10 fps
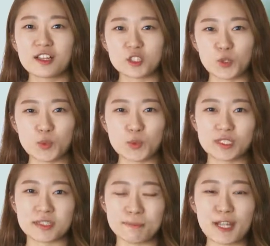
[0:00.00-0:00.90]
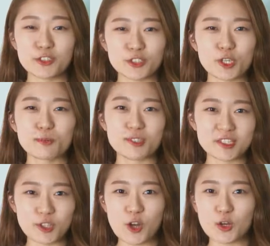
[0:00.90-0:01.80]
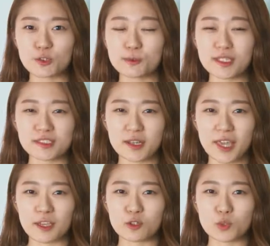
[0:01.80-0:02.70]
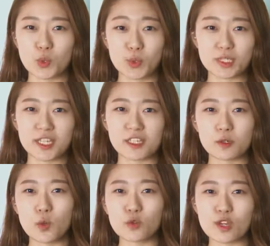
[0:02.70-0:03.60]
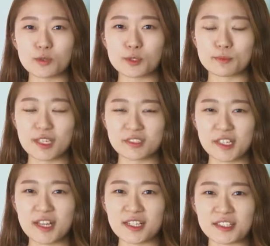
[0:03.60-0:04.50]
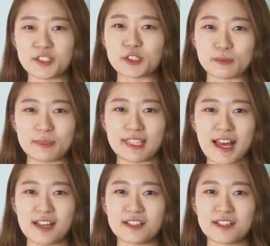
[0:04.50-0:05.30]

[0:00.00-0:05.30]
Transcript: 저도 이제 빨리 취업을 해서 후배들에게 이런 좋은 얘기를 공유하고 싶다는 생각이 들었습니다.